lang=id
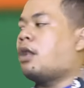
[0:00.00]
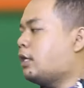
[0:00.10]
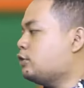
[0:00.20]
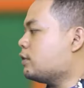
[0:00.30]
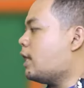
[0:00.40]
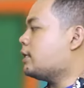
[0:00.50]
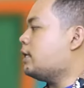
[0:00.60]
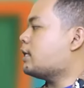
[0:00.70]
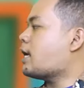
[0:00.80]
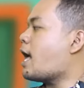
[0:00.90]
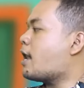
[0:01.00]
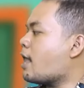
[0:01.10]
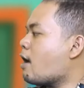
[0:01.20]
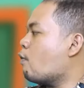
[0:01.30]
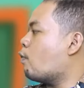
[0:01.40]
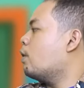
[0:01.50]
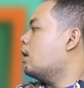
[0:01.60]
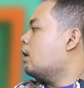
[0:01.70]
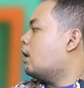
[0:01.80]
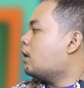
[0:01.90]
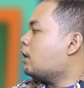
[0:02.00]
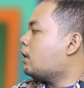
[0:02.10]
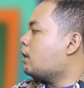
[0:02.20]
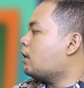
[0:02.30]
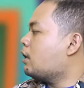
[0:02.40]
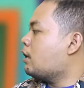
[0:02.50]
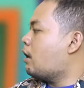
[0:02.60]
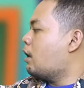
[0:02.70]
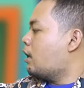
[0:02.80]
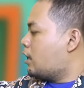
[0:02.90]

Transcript: Lanjut lagi kalau uh,